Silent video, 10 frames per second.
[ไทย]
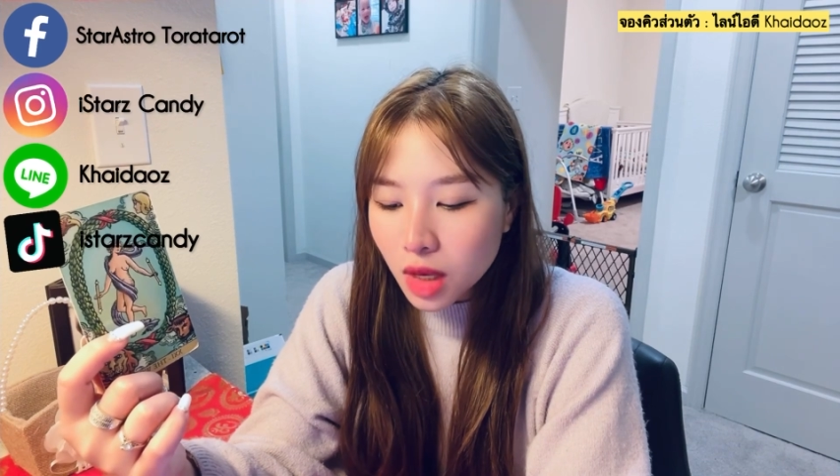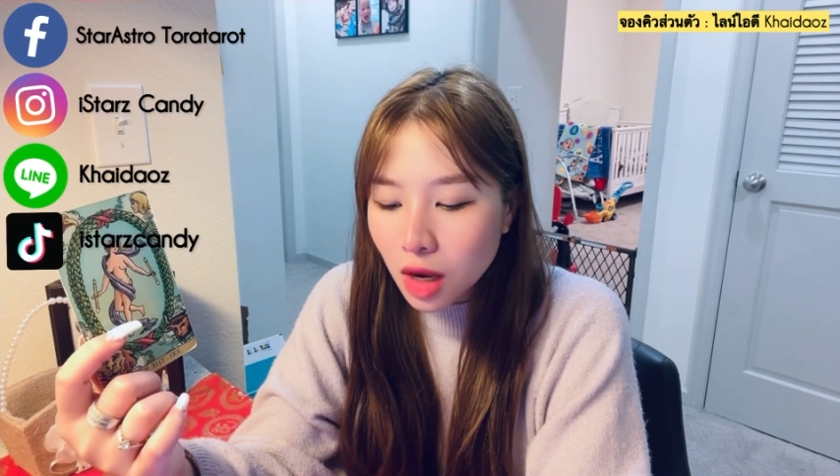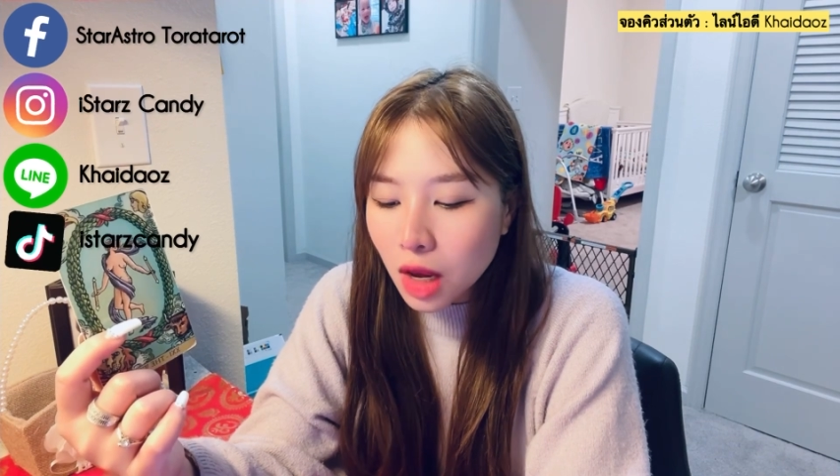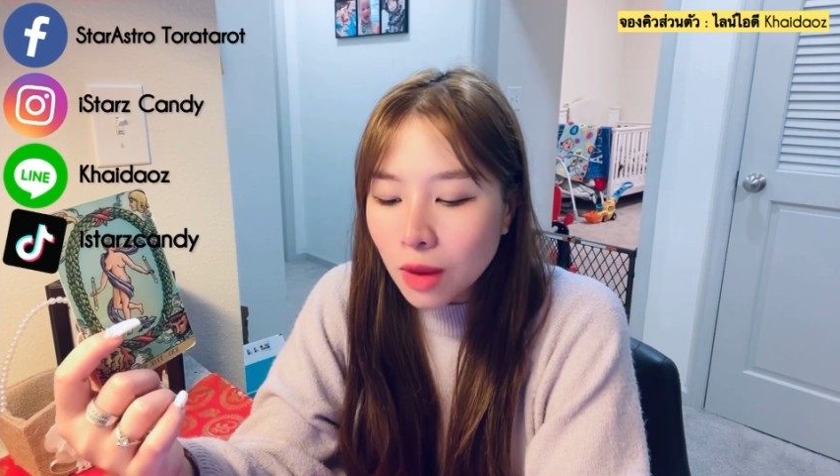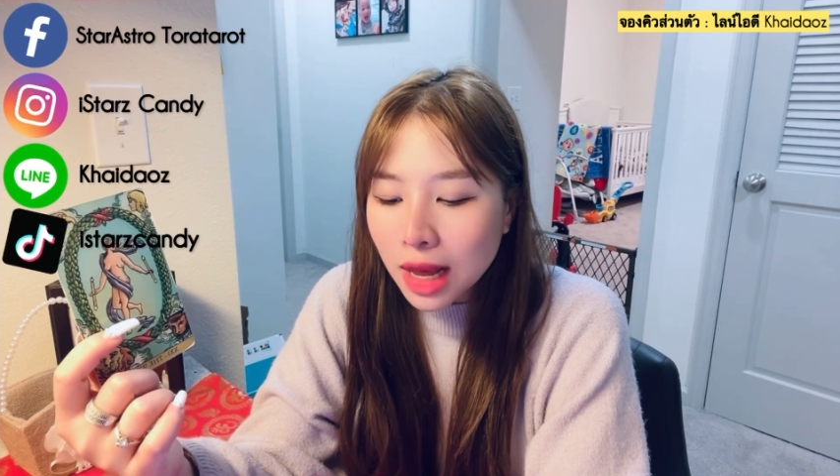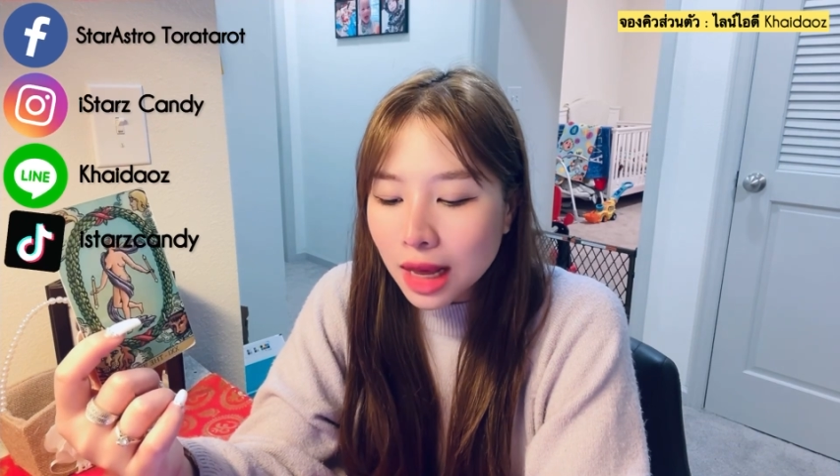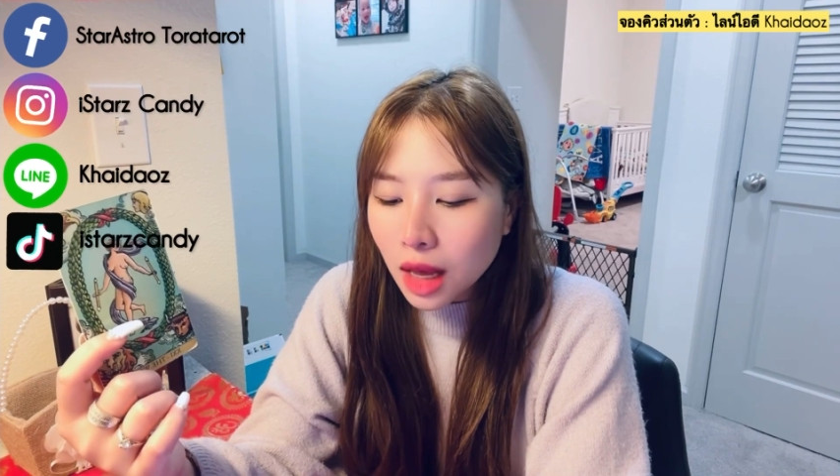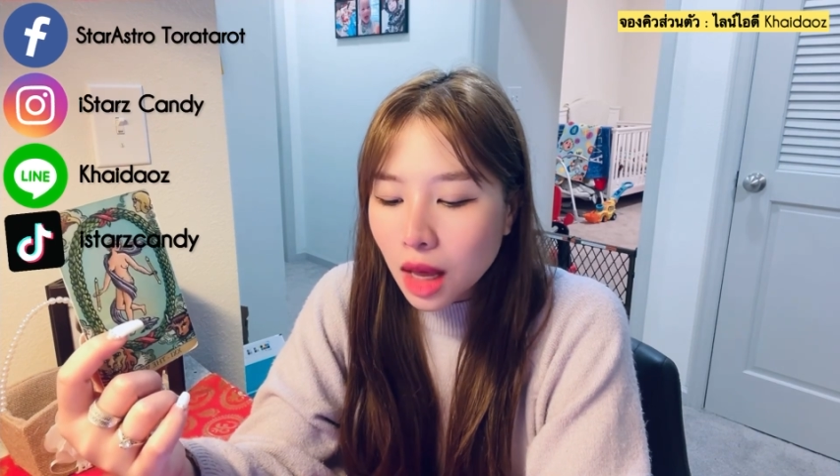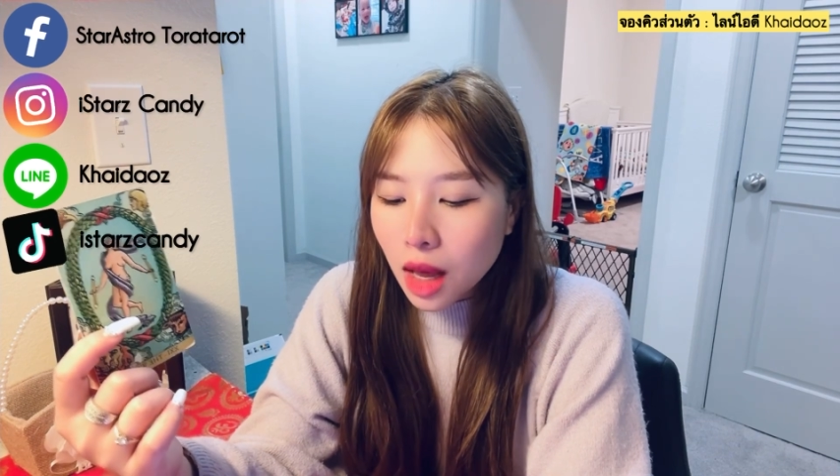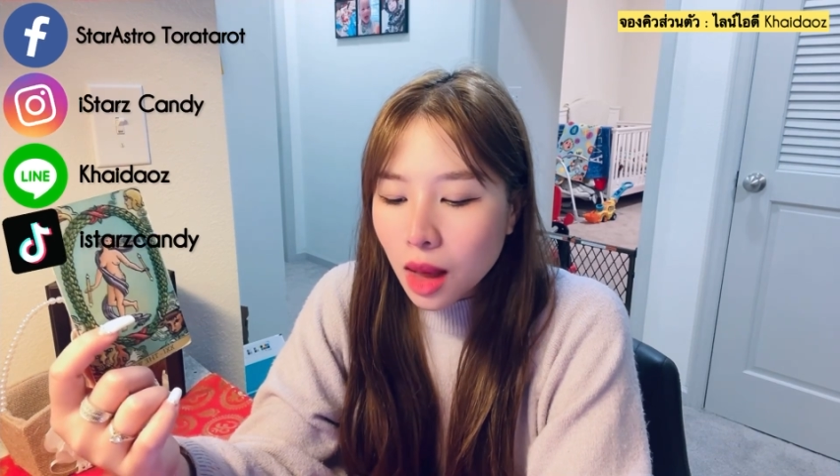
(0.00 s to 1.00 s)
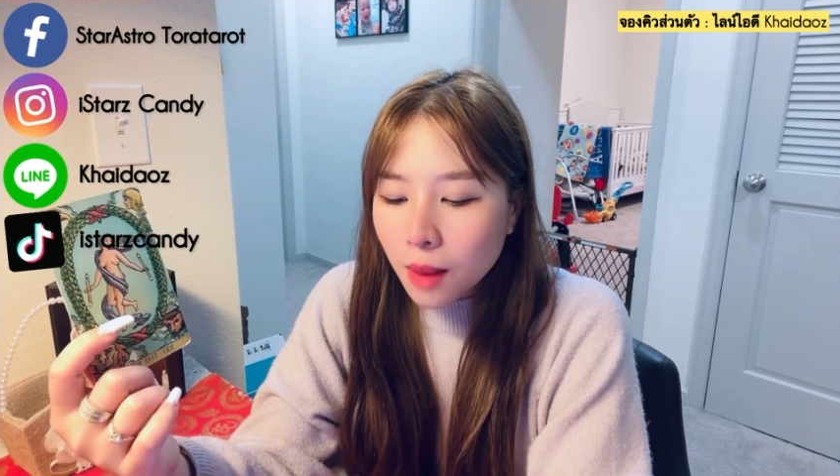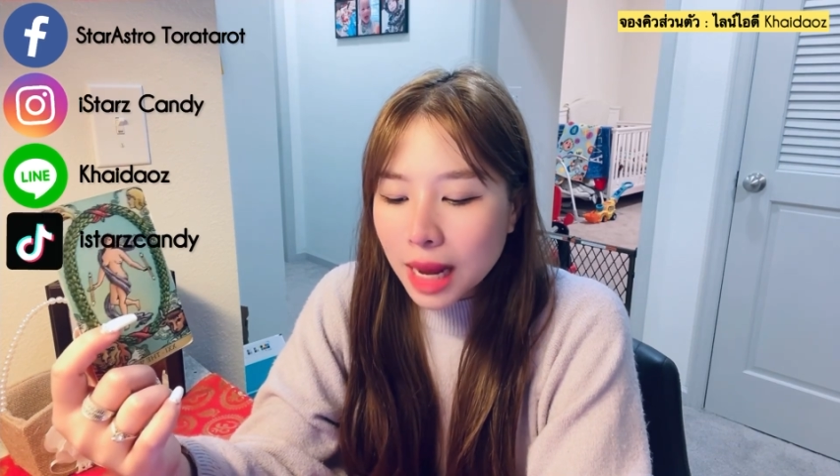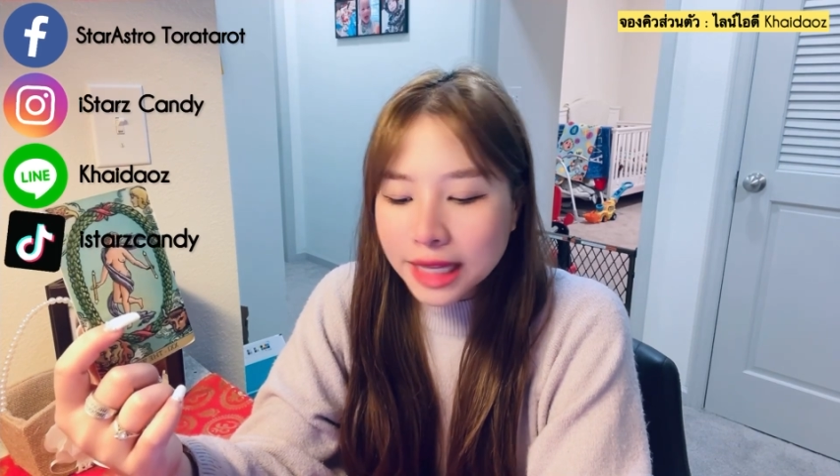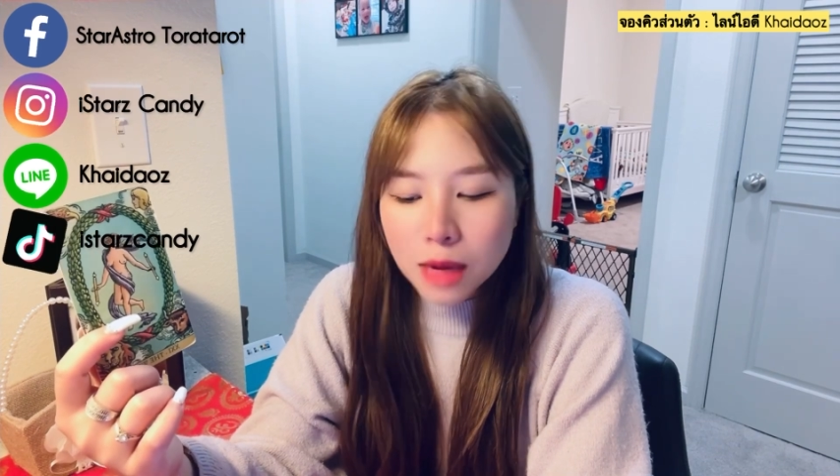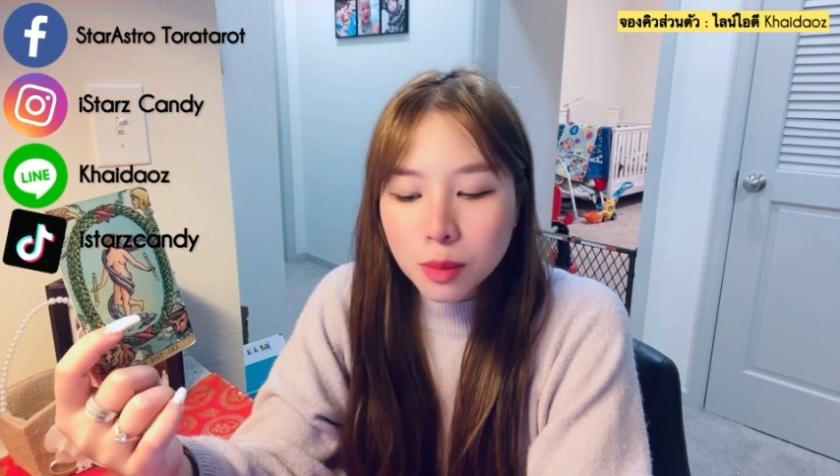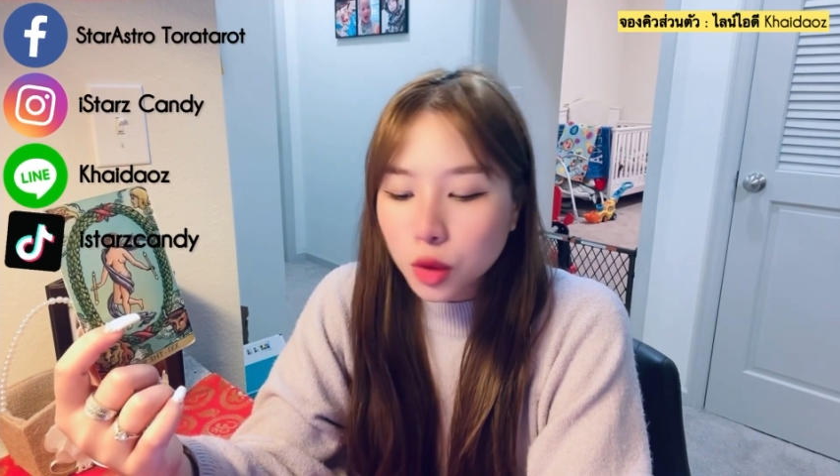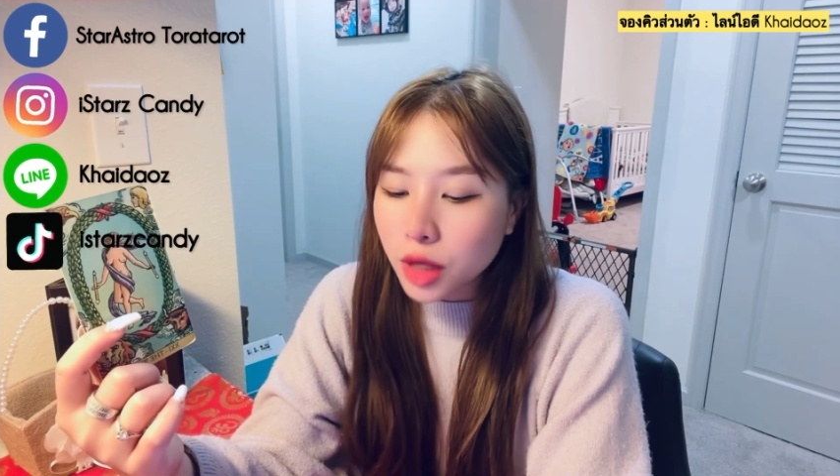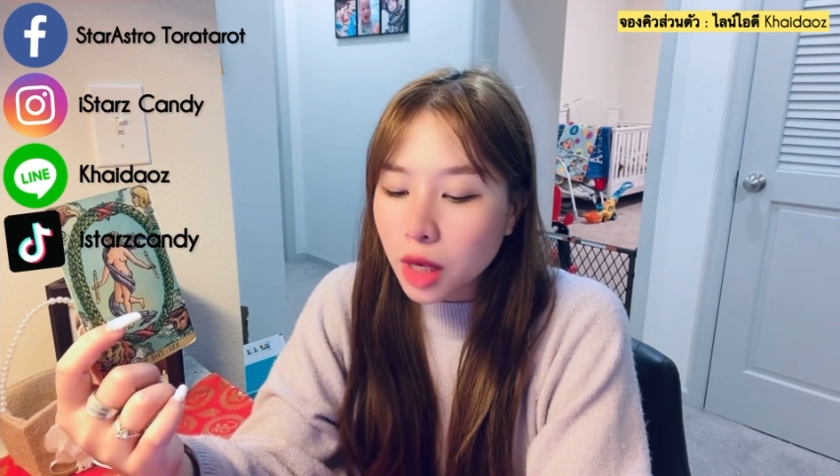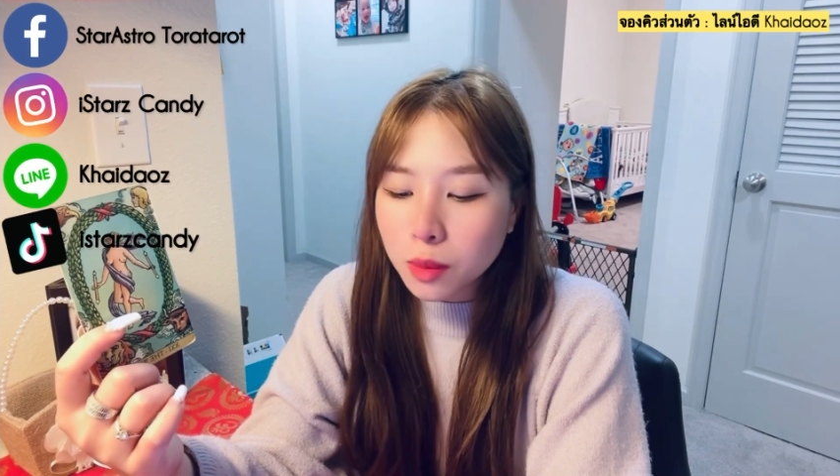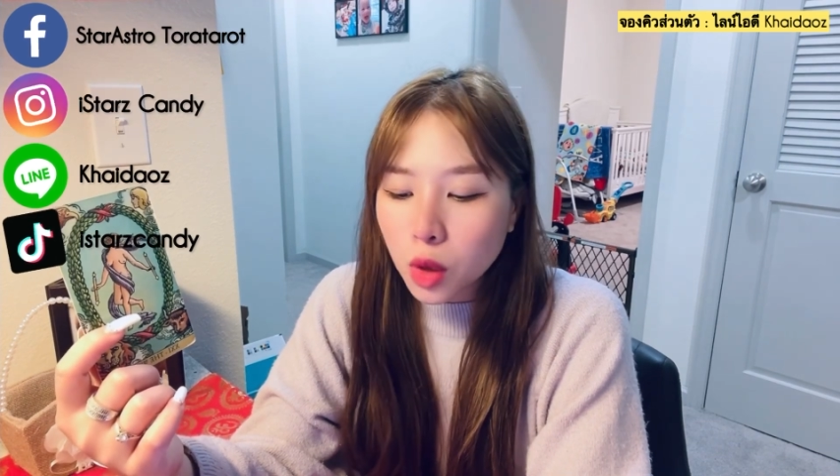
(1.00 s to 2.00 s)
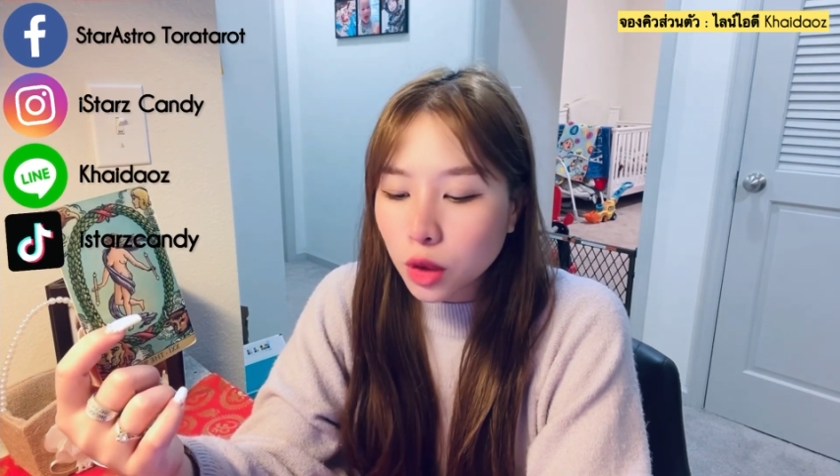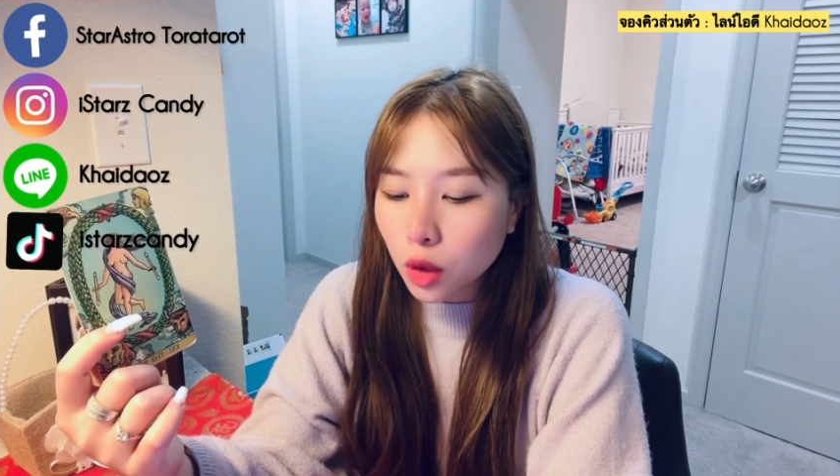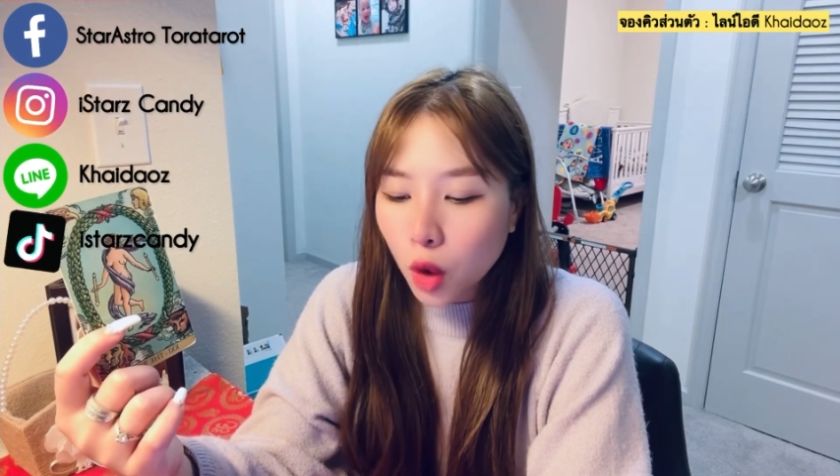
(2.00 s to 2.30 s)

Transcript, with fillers: เขาเรียกว่าไพ่ทั้งหมดทั้งมวล